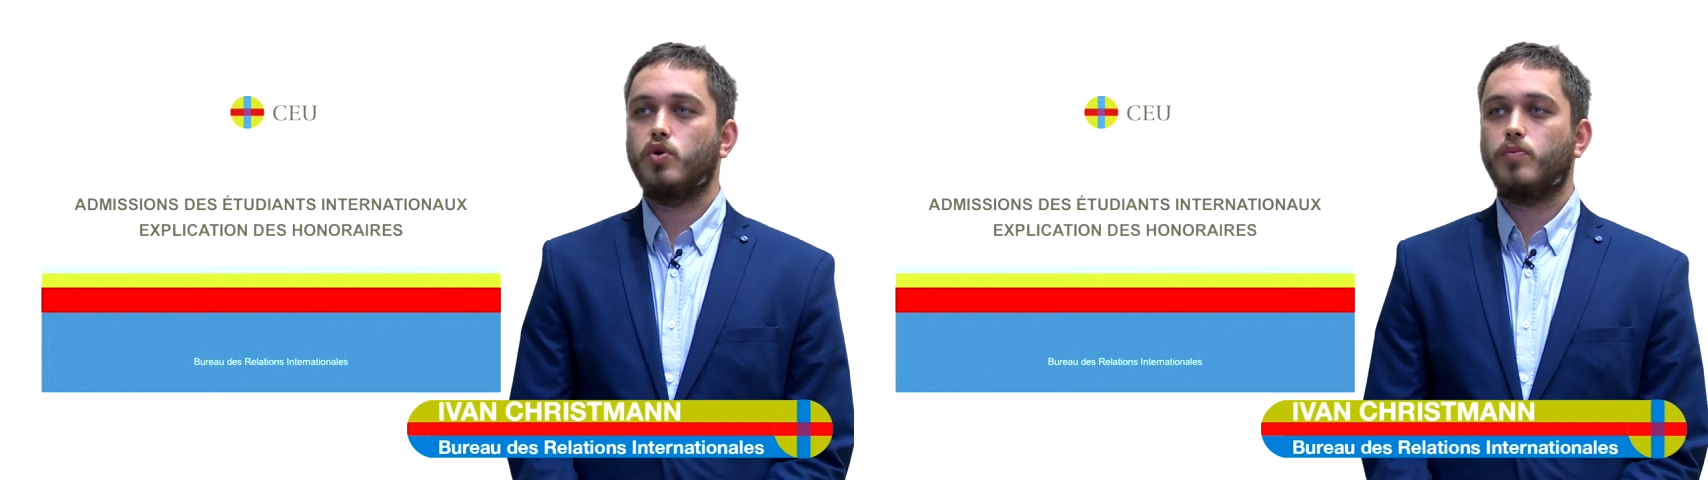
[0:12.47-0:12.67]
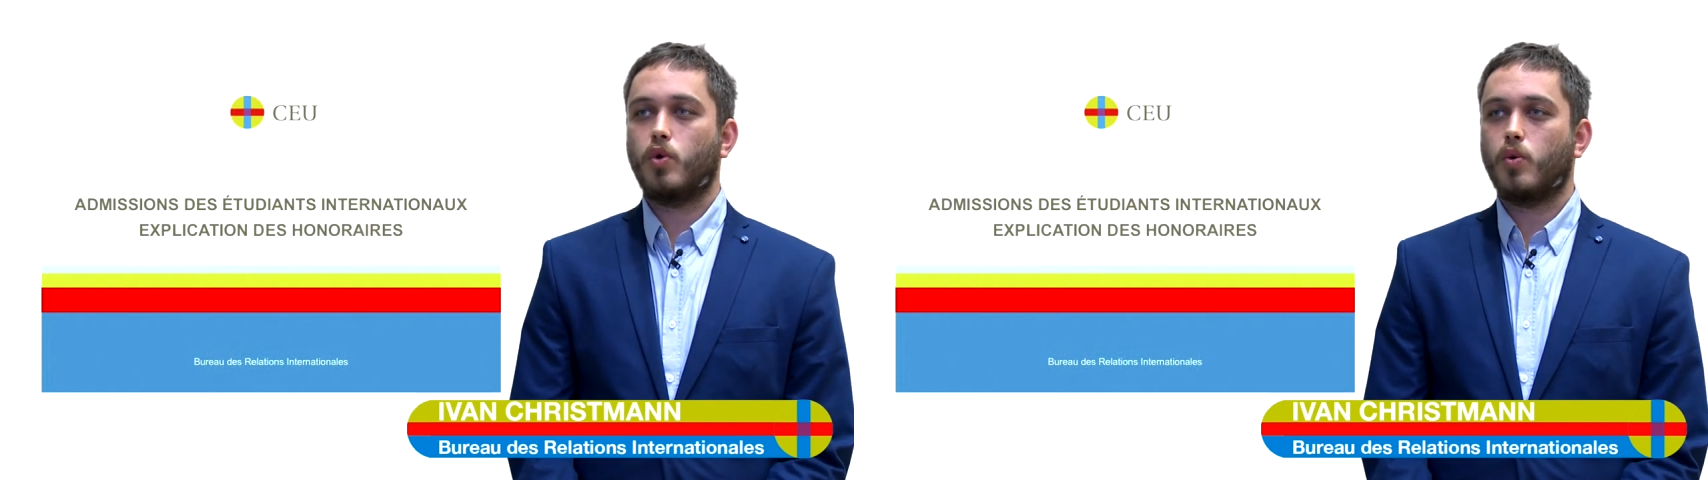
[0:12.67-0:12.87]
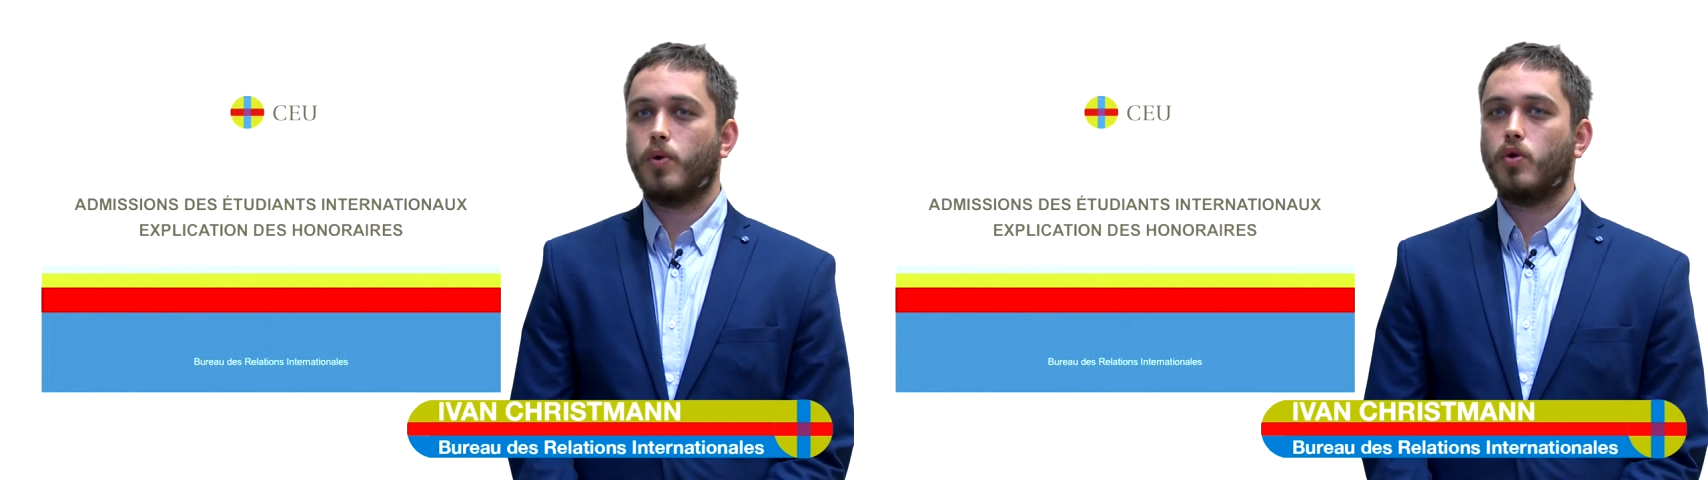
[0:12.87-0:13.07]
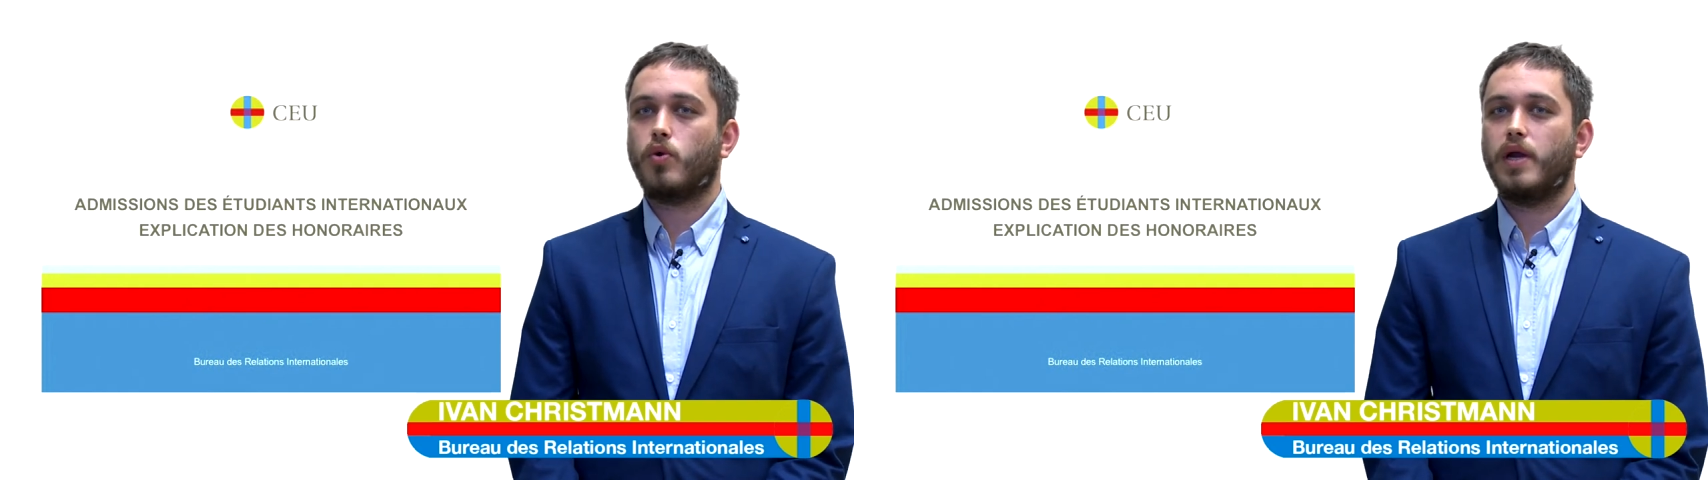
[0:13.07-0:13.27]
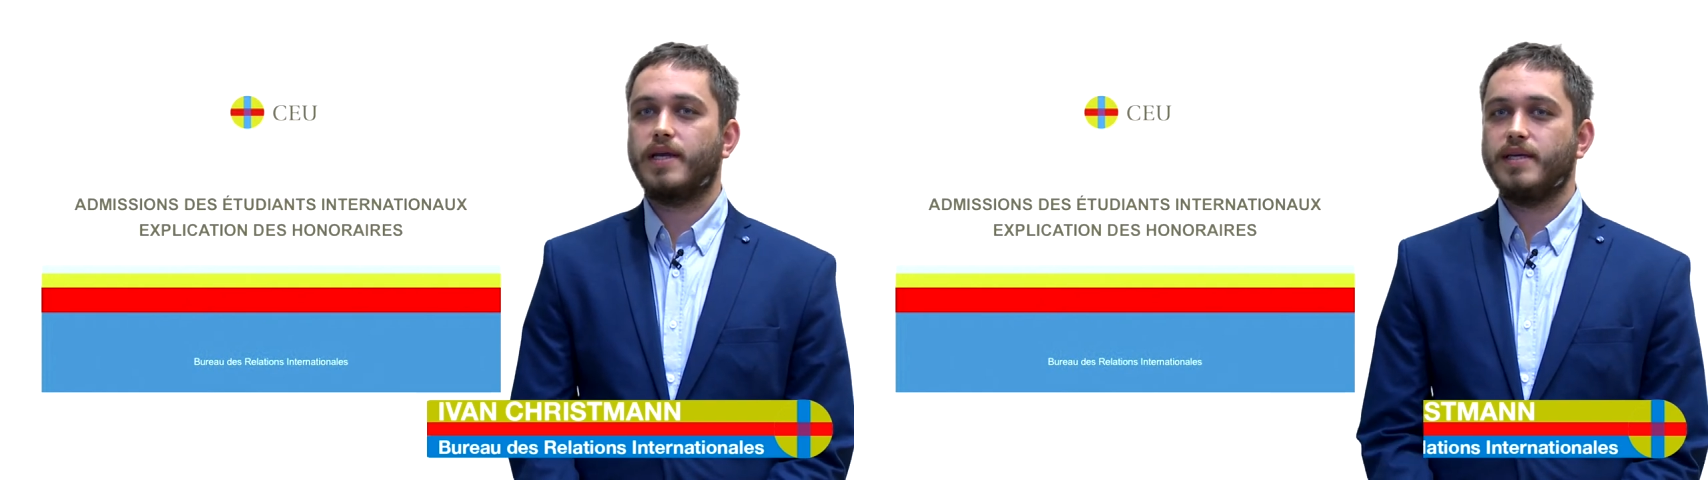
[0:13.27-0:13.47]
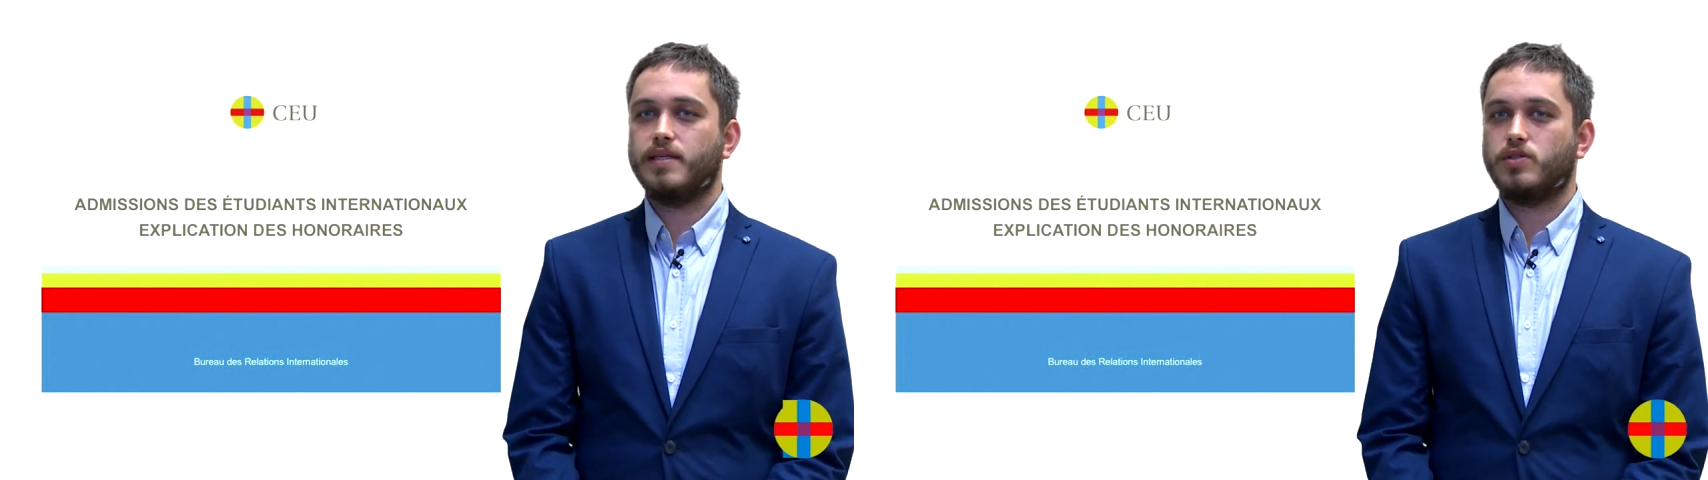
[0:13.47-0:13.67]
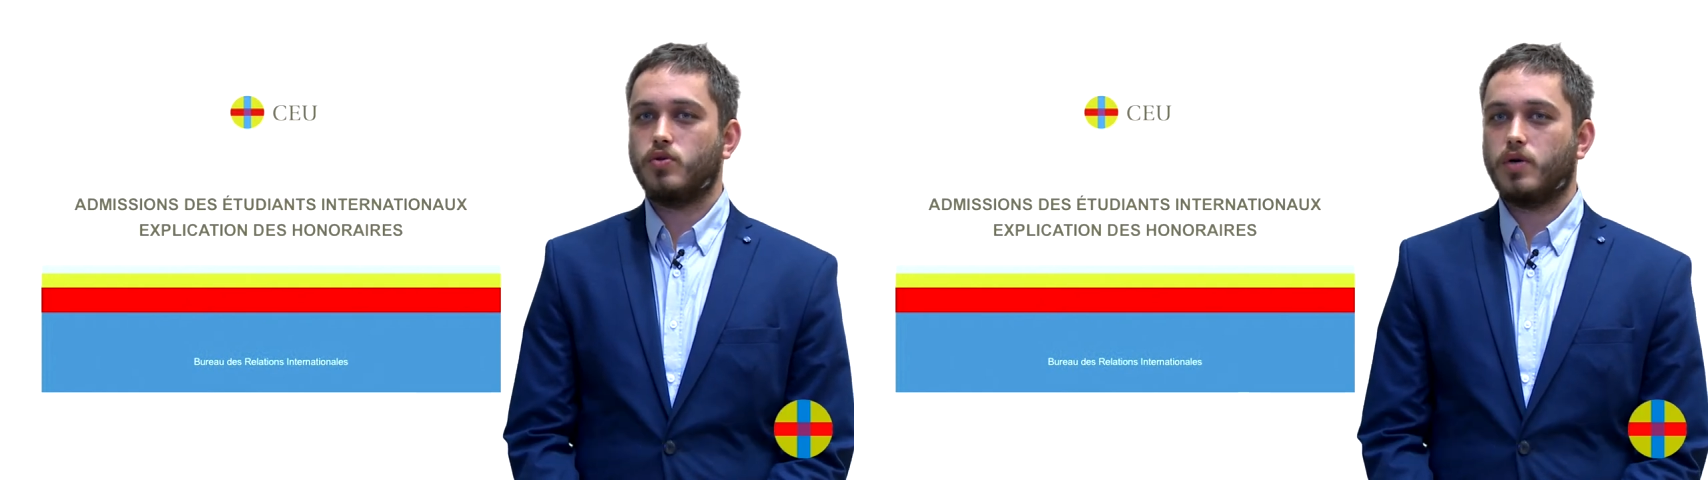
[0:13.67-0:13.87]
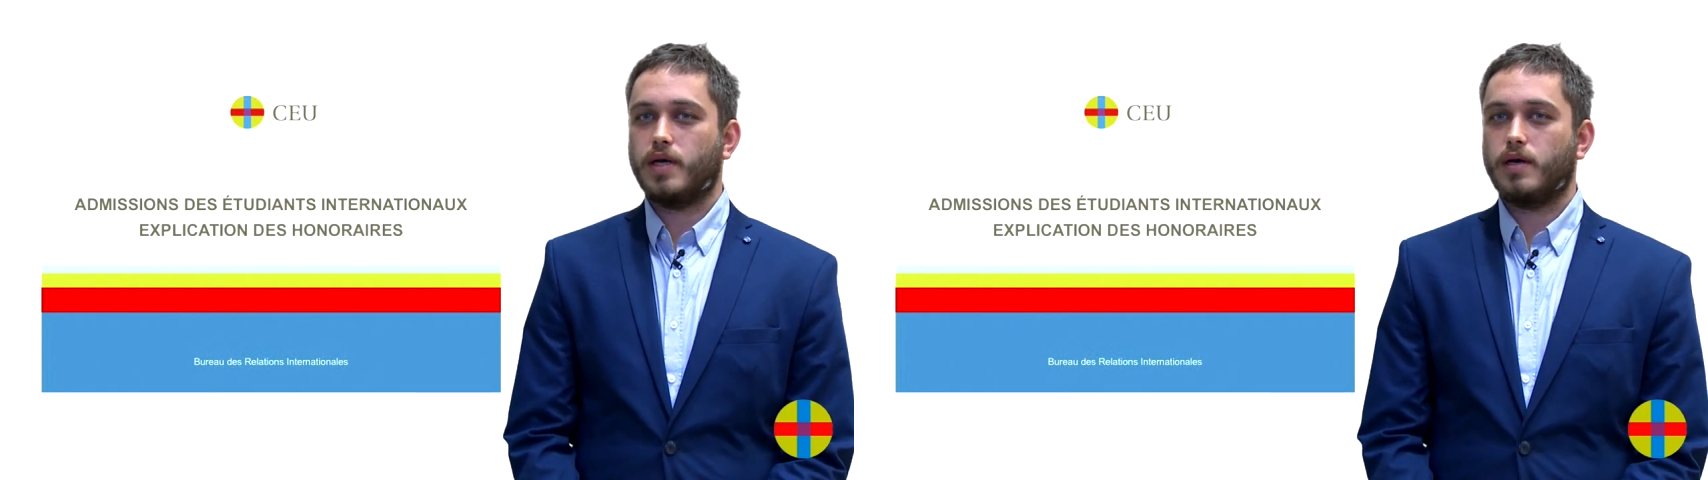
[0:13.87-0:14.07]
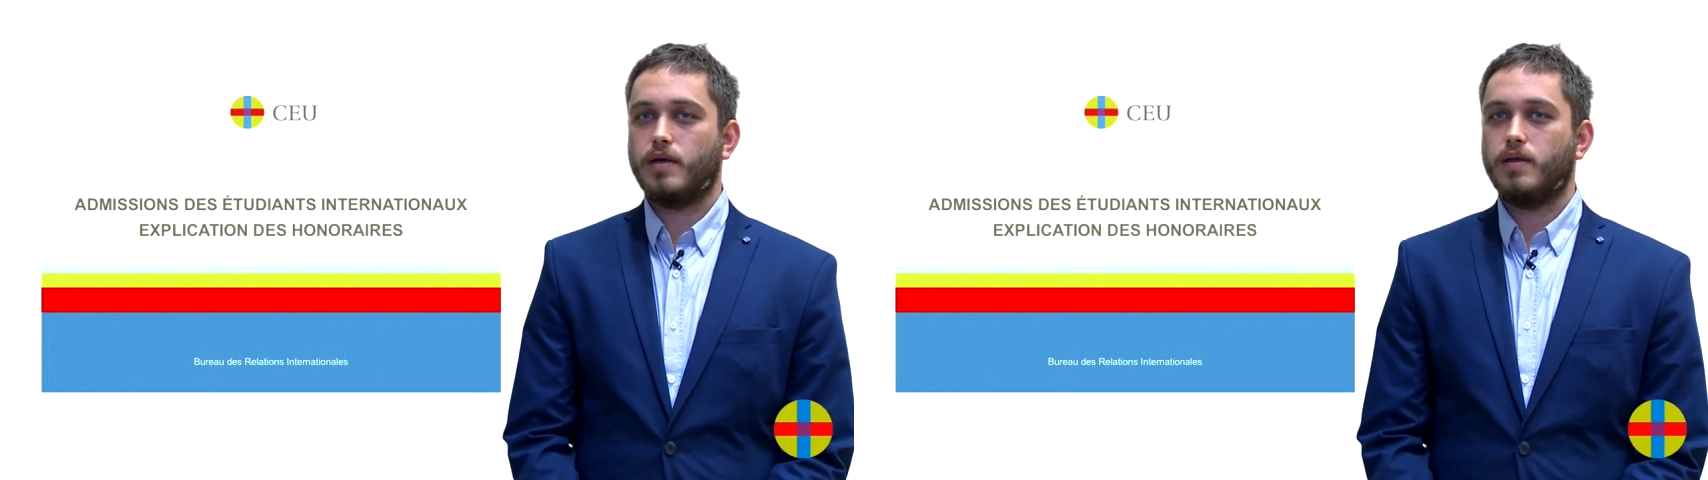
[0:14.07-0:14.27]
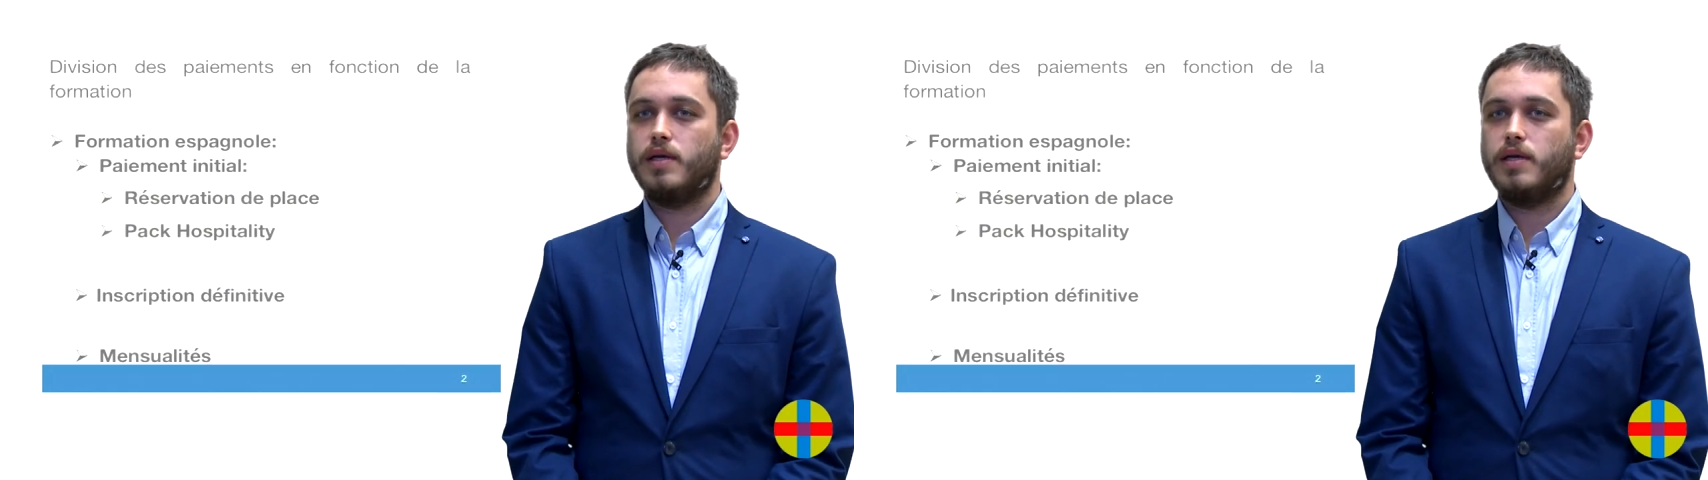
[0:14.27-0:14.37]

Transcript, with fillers: comment comprendre la grille des honoraires.